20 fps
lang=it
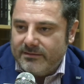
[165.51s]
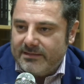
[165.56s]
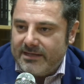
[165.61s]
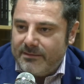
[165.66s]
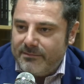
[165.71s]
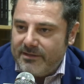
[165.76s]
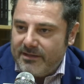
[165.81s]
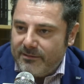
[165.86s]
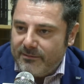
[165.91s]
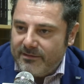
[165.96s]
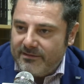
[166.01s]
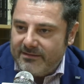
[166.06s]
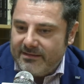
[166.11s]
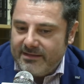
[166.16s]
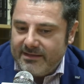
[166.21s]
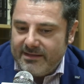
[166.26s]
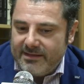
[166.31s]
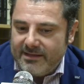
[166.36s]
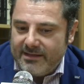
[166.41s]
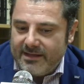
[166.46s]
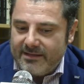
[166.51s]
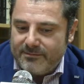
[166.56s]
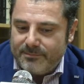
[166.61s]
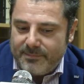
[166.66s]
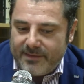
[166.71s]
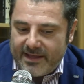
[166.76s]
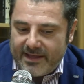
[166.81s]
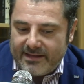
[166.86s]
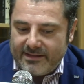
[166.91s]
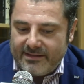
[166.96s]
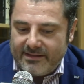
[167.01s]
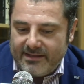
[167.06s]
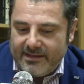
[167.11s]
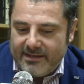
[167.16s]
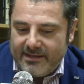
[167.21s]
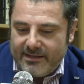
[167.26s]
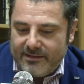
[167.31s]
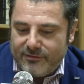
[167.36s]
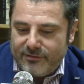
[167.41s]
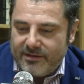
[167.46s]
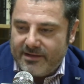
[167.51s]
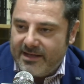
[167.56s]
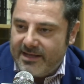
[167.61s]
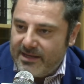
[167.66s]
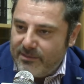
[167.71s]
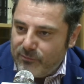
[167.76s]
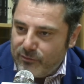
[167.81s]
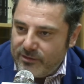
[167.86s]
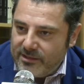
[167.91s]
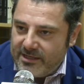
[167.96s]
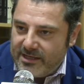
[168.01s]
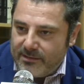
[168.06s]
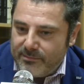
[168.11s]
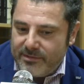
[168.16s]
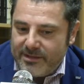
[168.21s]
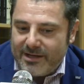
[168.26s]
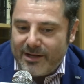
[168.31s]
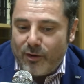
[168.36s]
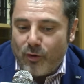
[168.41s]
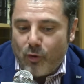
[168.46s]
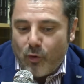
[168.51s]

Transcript: tramite questi esperti cercheremo di capire